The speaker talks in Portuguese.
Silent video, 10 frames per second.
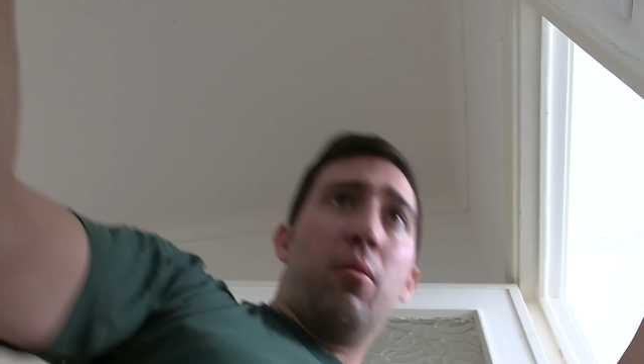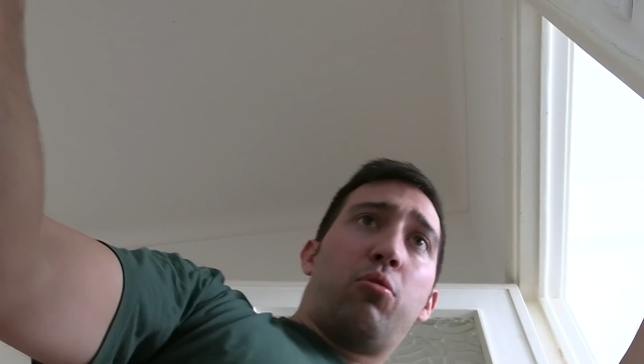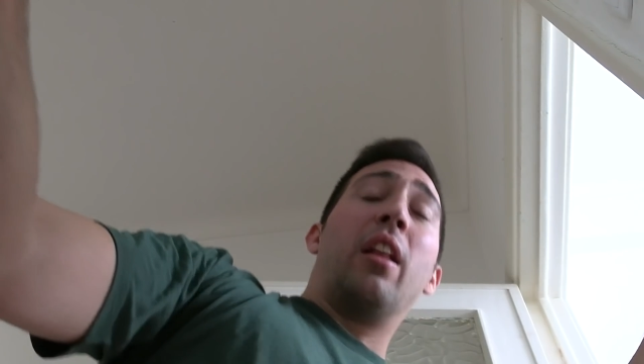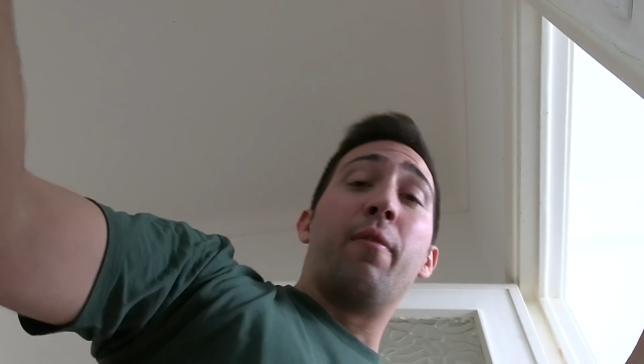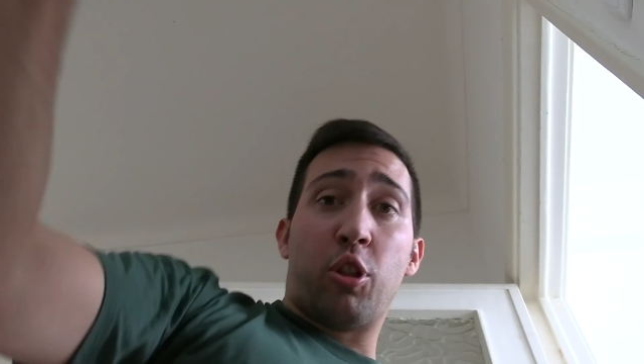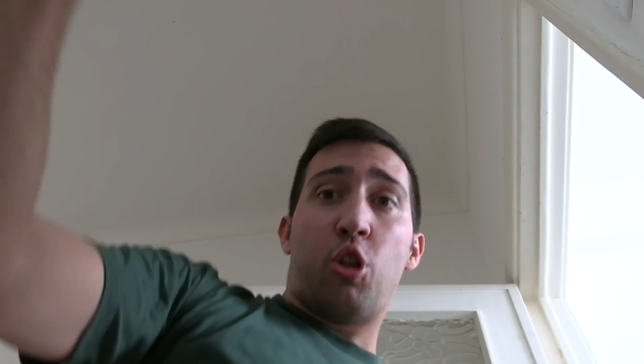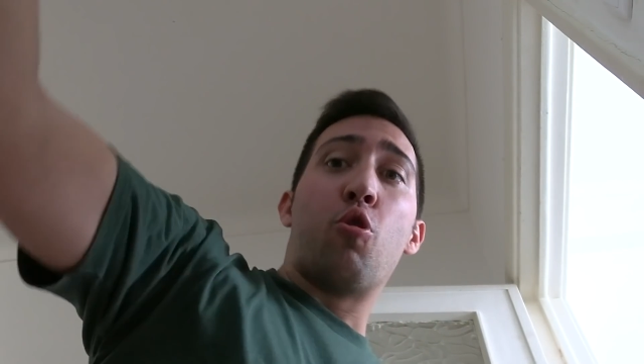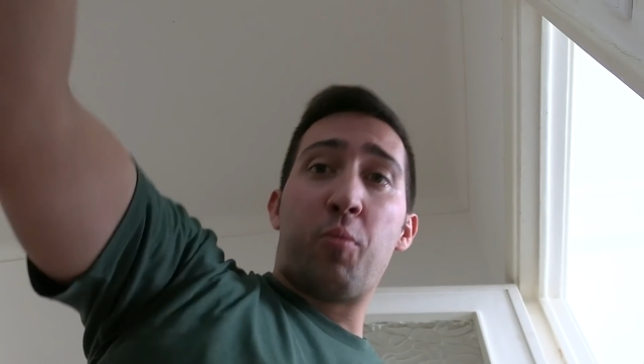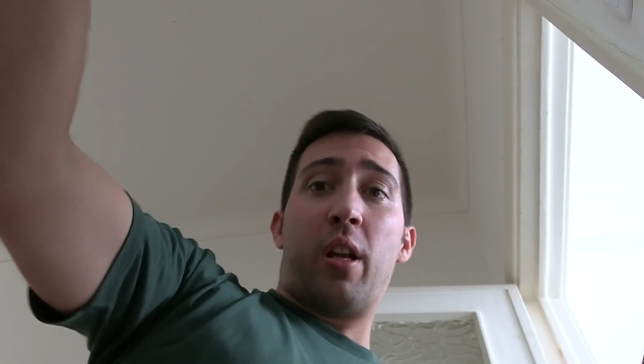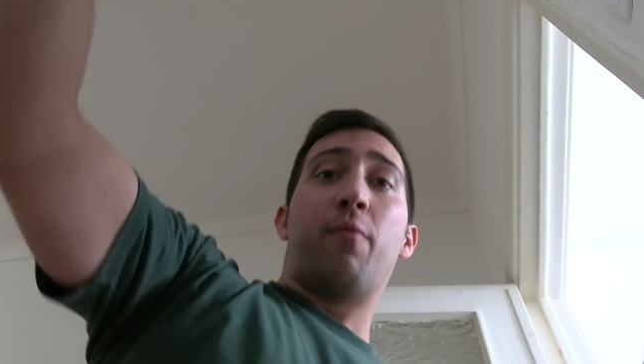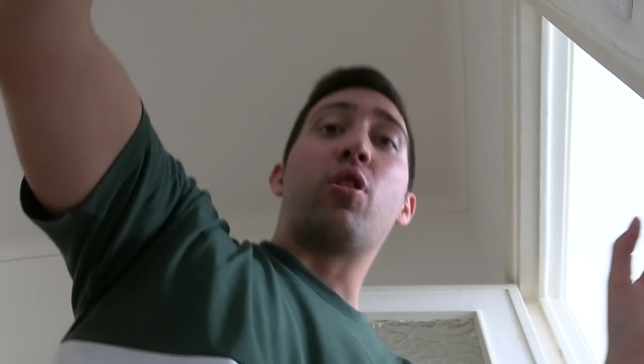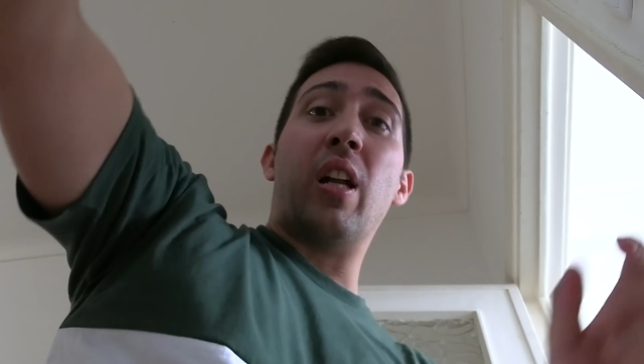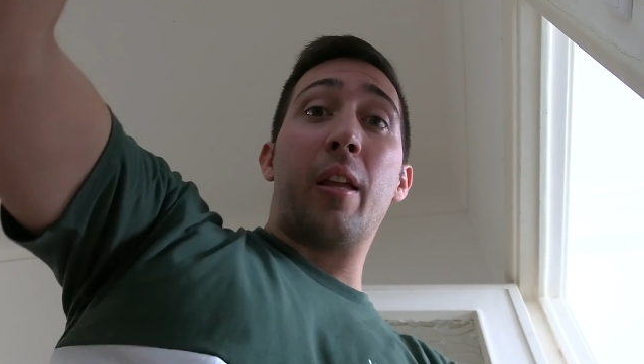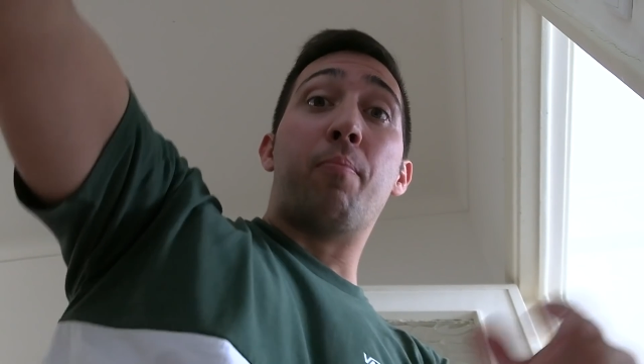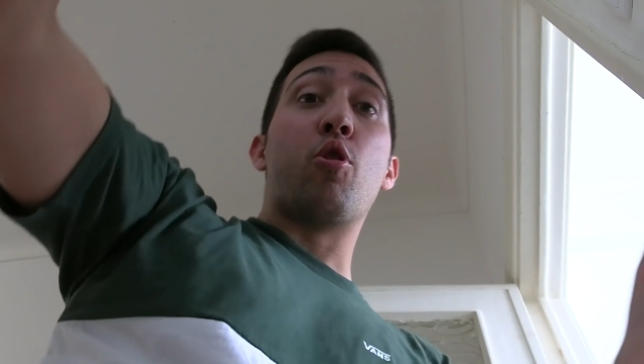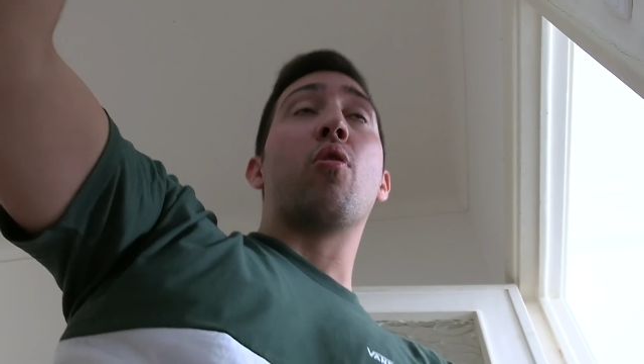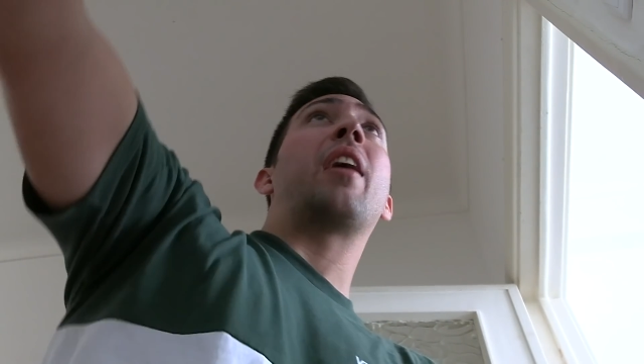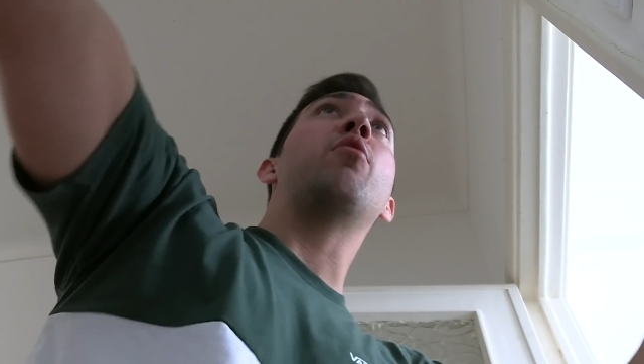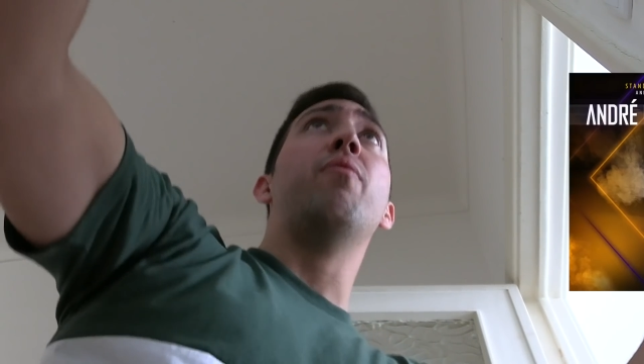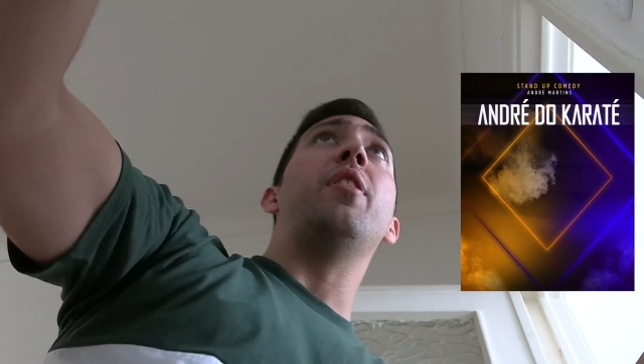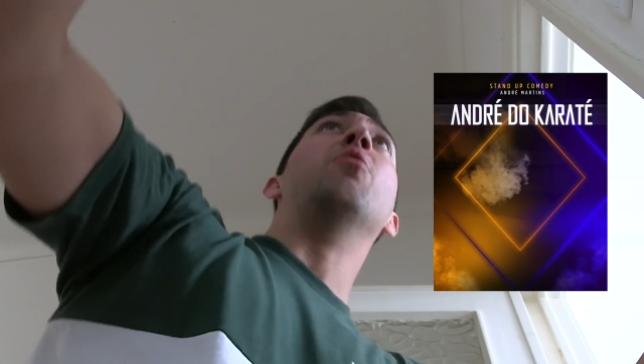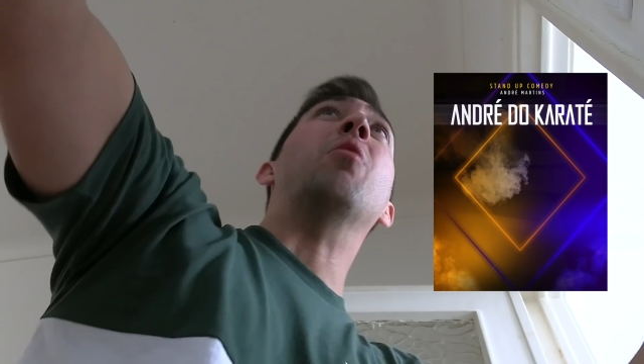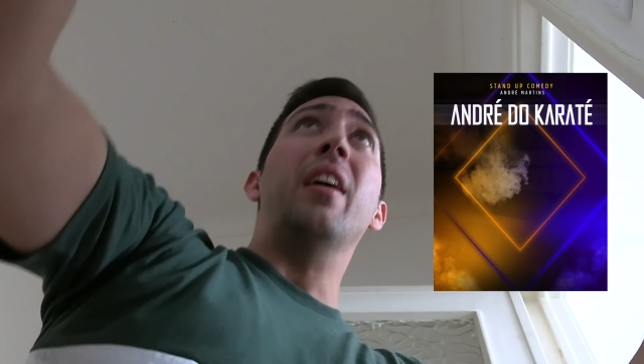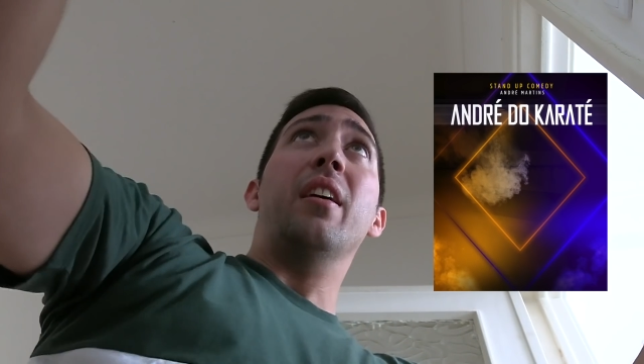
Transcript: Pessoal, e vocês subscrevam o canal e ponham like no vídeo.